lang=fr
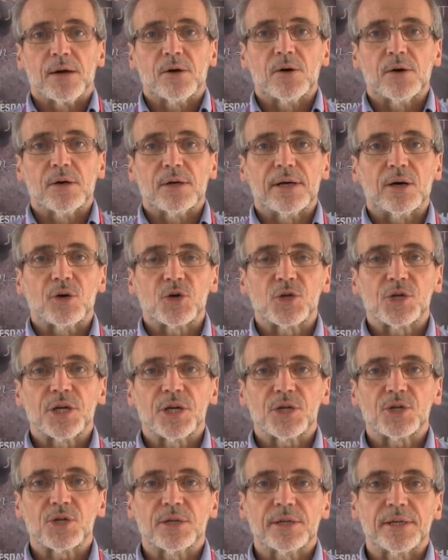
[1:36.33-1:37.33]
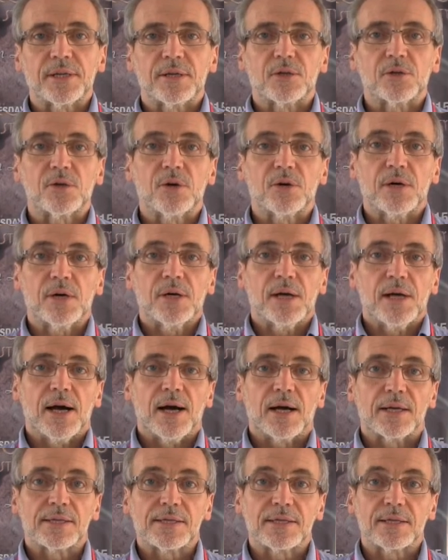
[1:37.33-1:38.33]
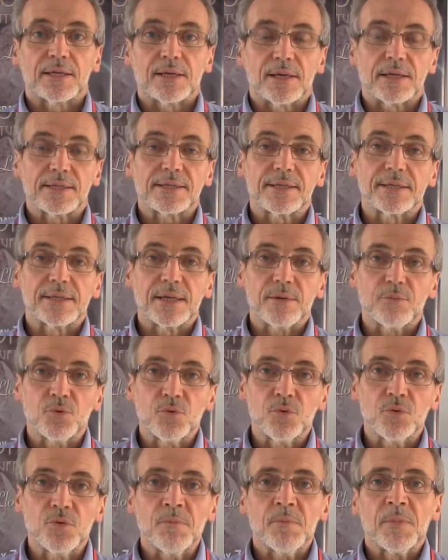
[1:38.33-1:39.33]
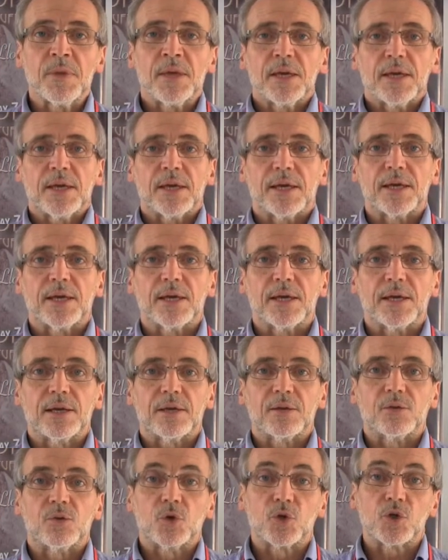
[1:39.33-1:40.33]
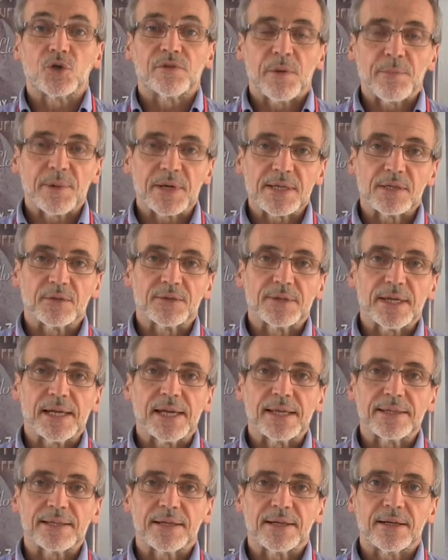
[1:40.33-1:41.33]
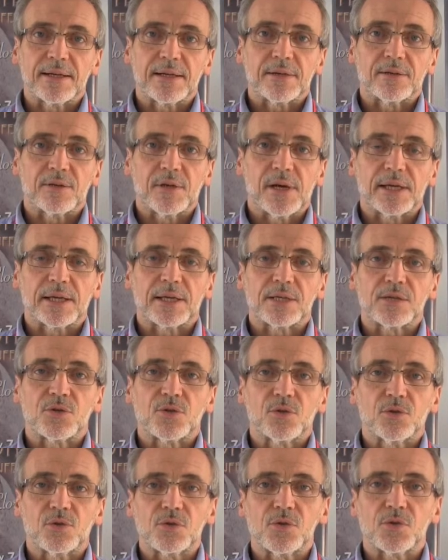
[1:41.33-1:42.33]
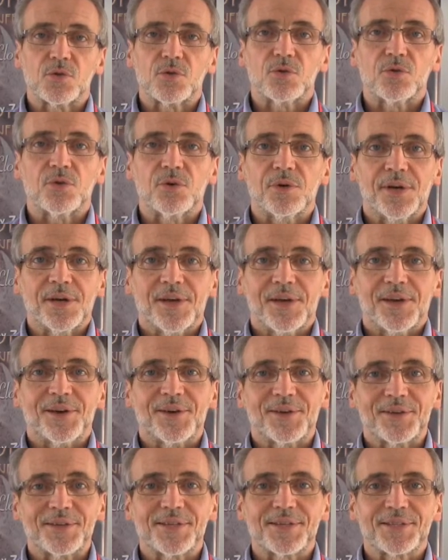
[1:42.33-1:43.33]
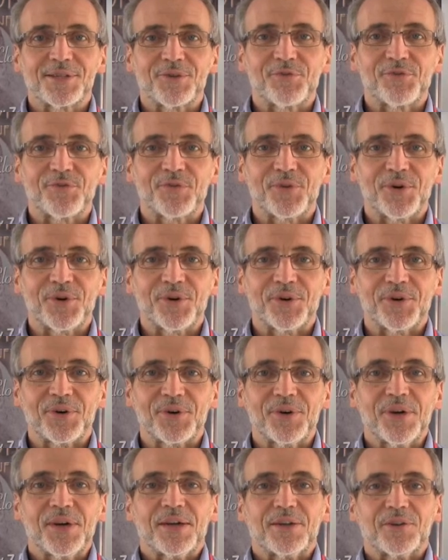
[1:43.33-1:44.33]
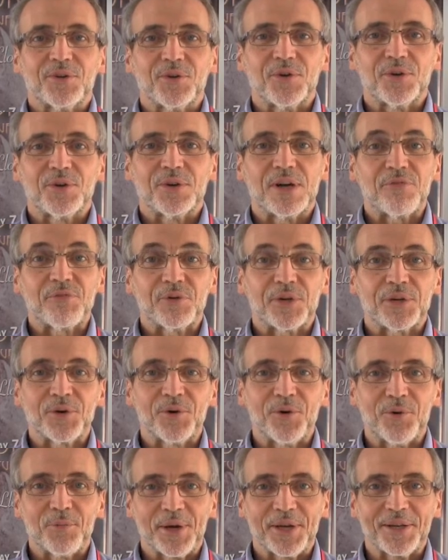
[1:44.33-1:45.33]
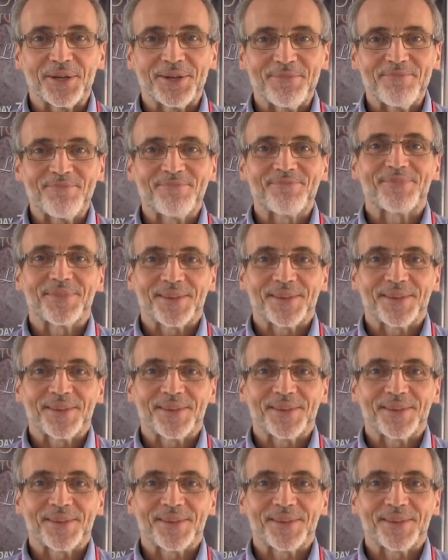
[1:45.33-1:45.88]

Alors, la recherche en est encore à ses, à ses débuts. Et donc je vais présenter l'état de la question sur euh, ces amphores euh, de l'Afrique romaine.